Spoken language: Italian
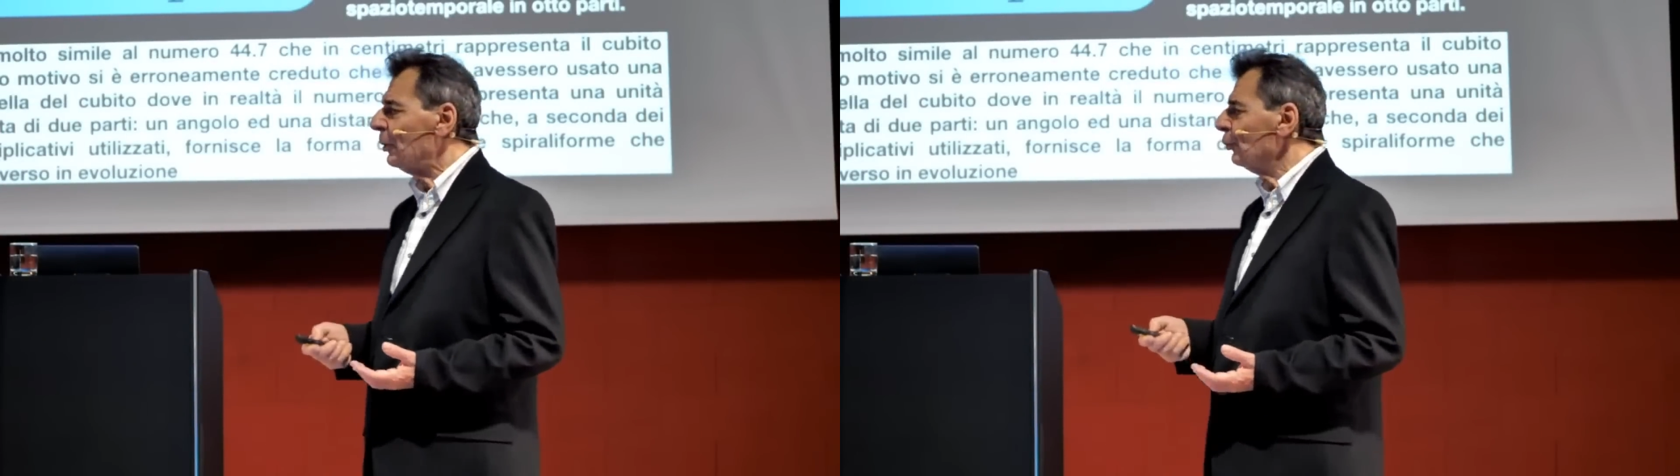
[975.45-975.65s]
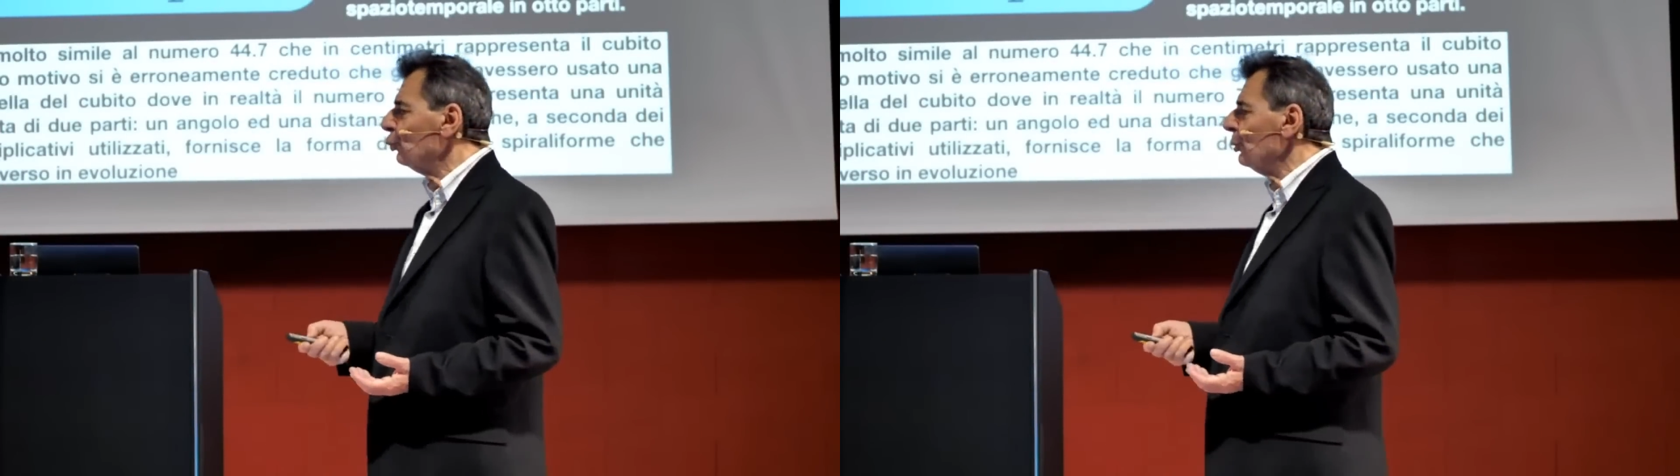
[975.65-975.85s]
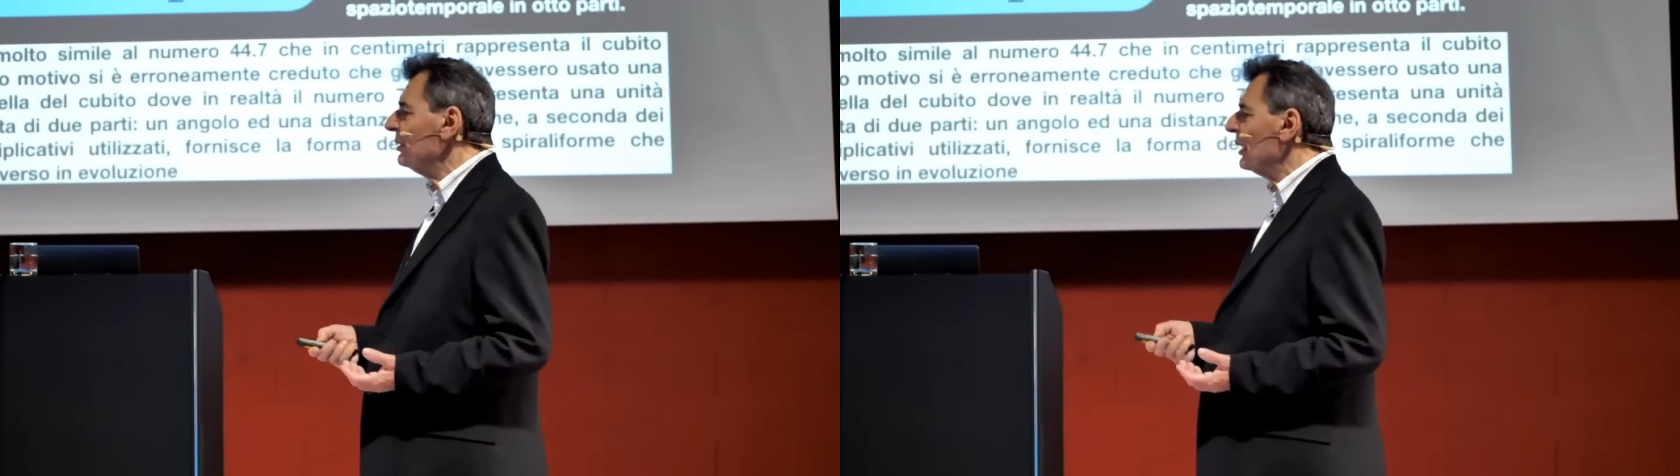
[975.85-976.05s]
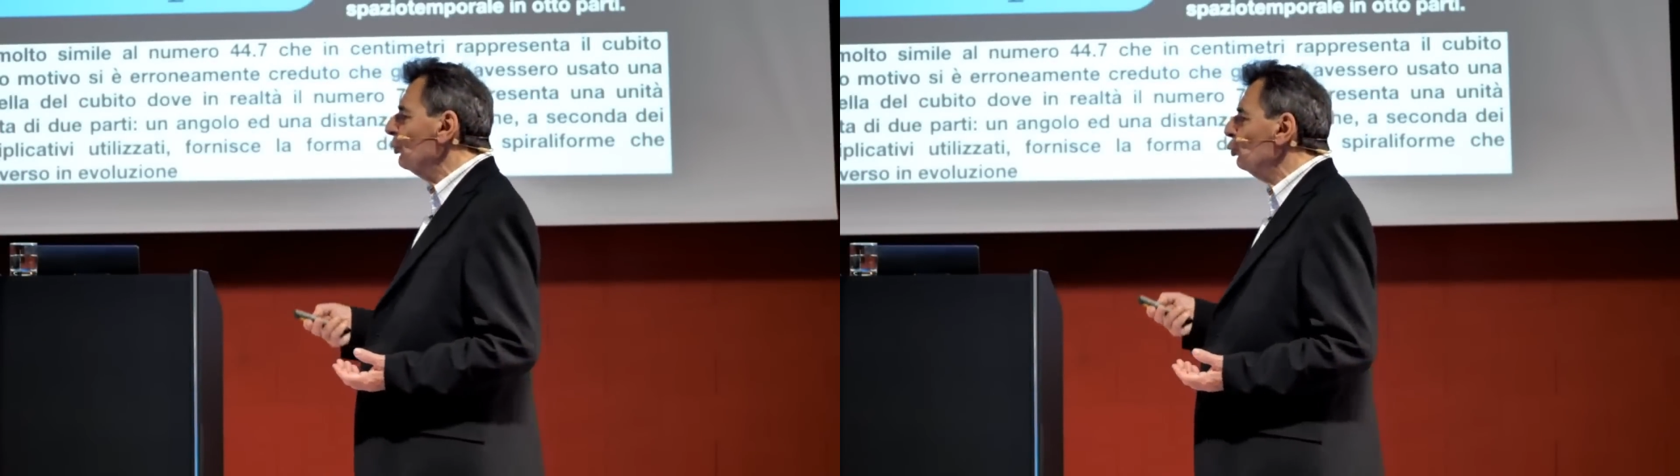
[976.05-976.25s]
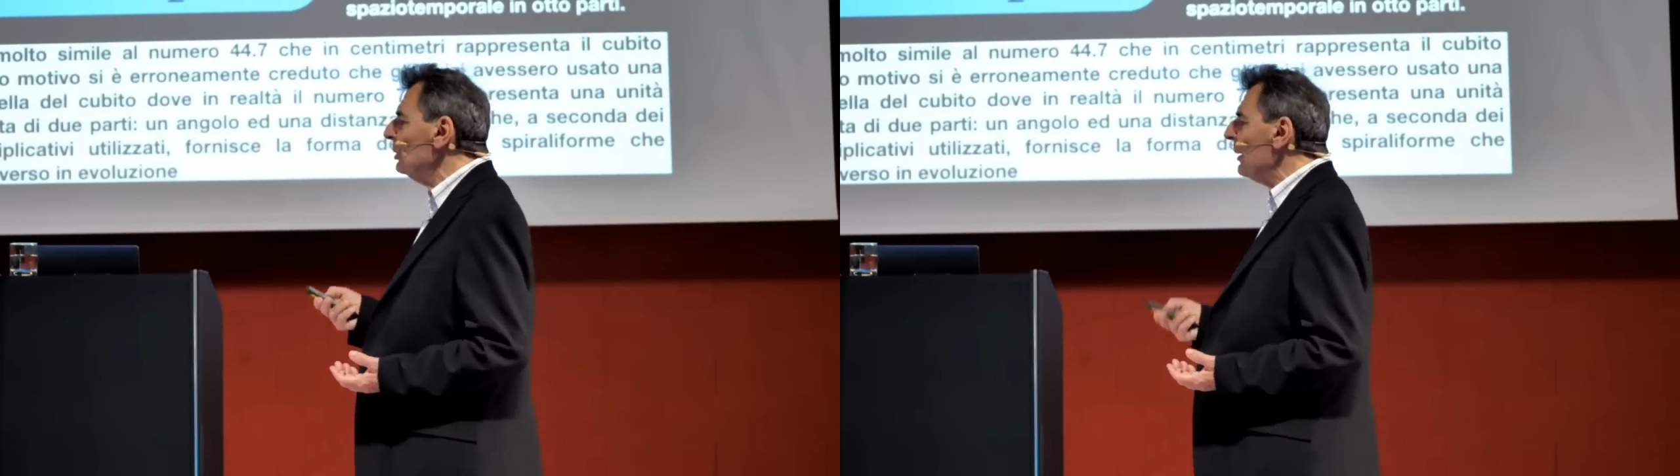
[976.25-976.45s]
costruita
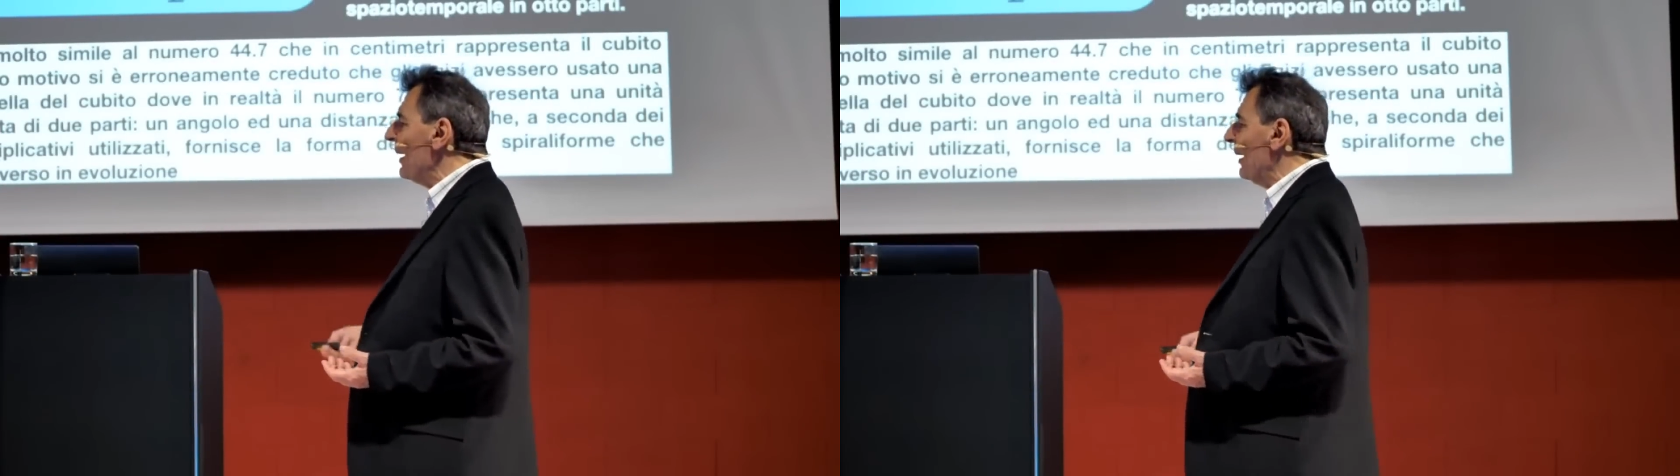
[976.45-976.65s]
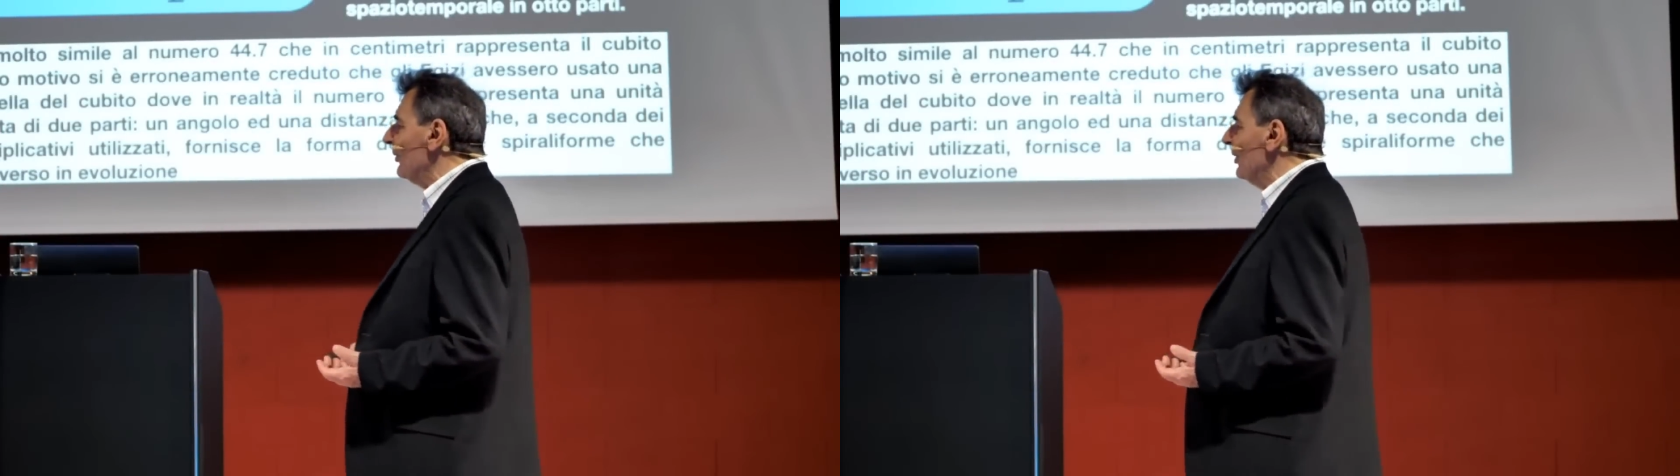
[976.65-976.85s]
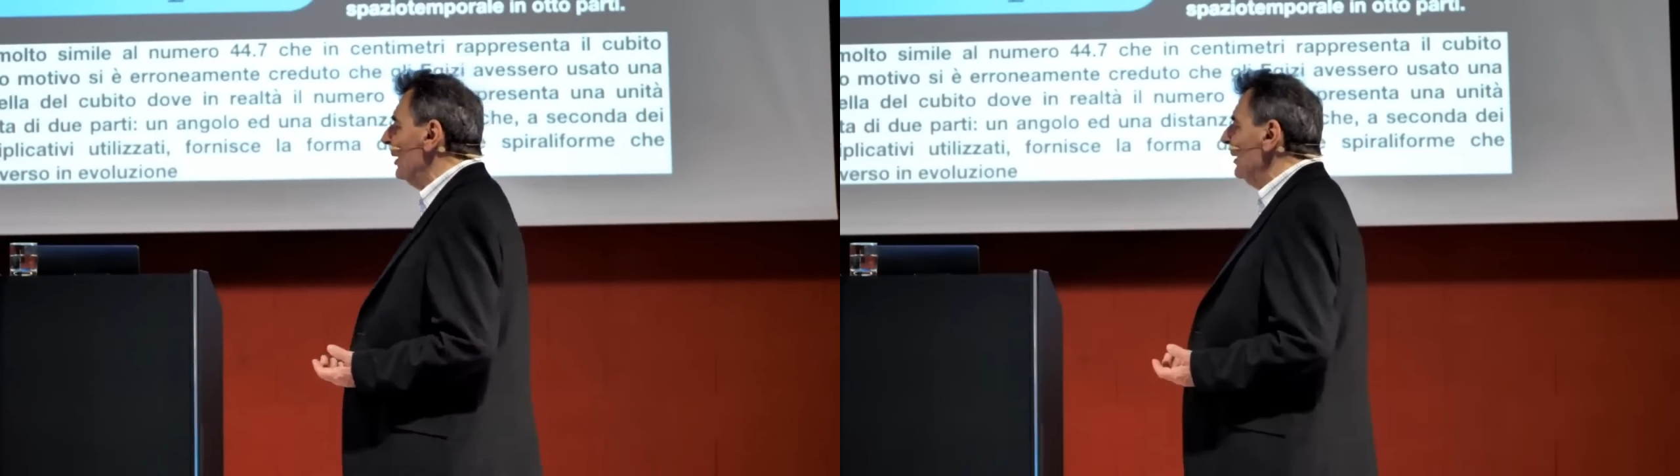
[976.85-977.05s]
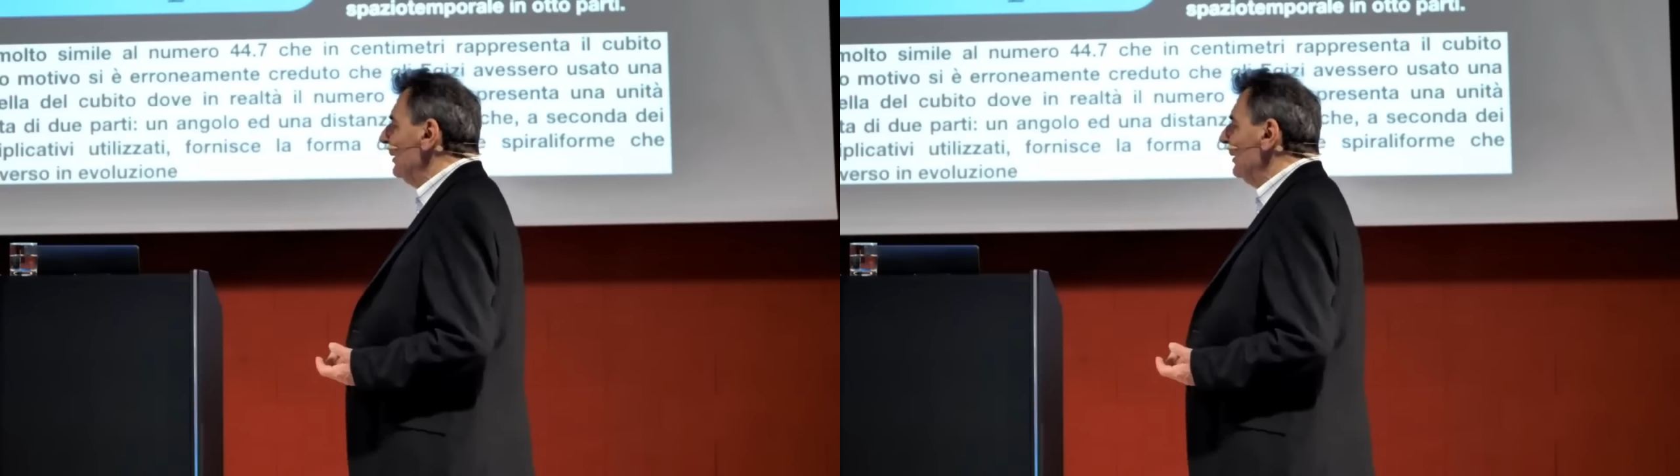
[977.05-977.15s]
sulla base